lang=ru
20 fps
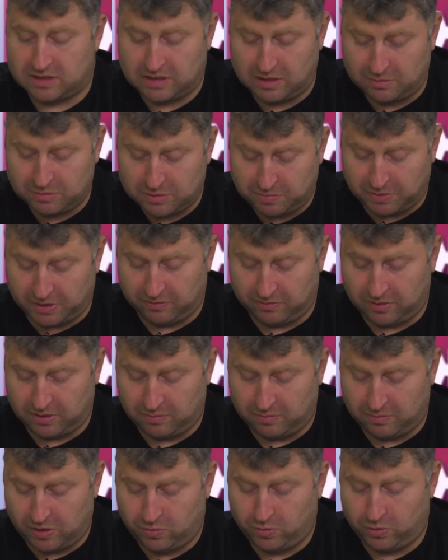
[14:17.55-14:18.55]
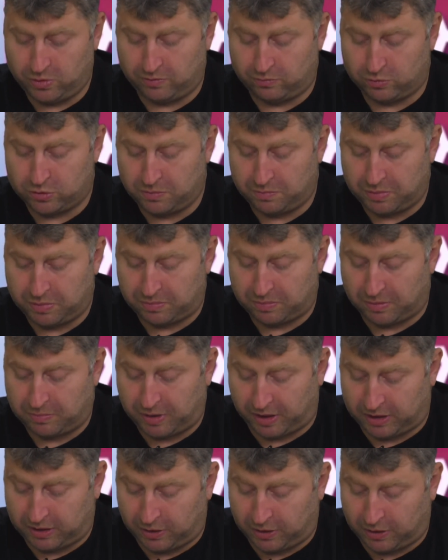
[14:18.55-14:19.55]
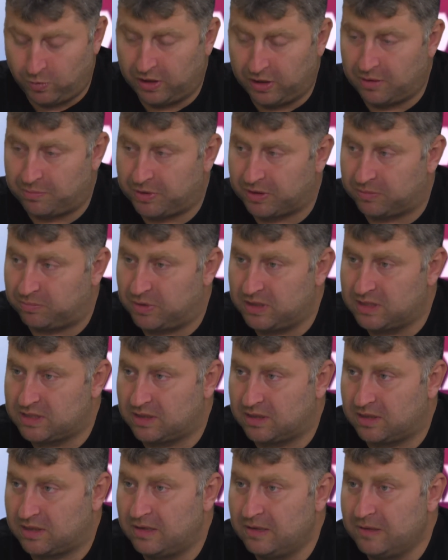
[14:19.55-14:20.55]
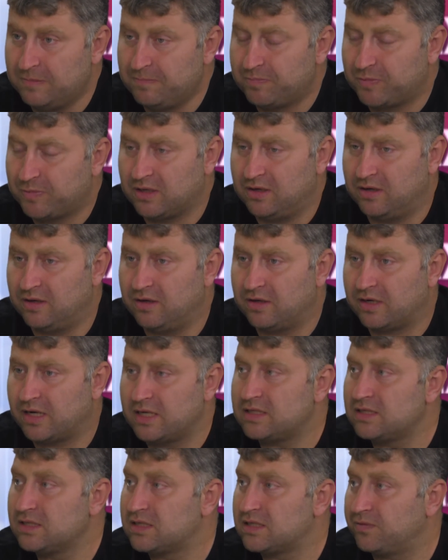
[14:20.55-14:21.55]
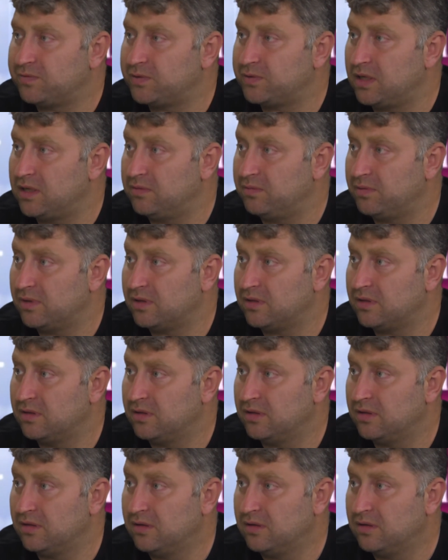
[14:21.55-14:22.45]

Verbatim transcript: 7,5 миллионов уже под, протокольно подписана э, разница в тарифах.